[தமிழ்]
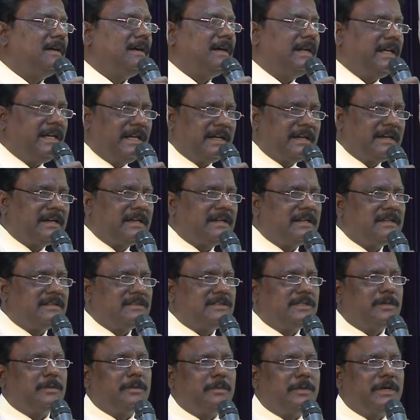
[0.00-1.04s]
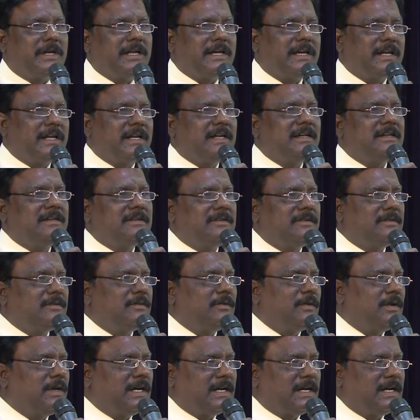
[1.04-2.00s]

அநேகர் ஜெபம் பண்ணுகிற ஒரு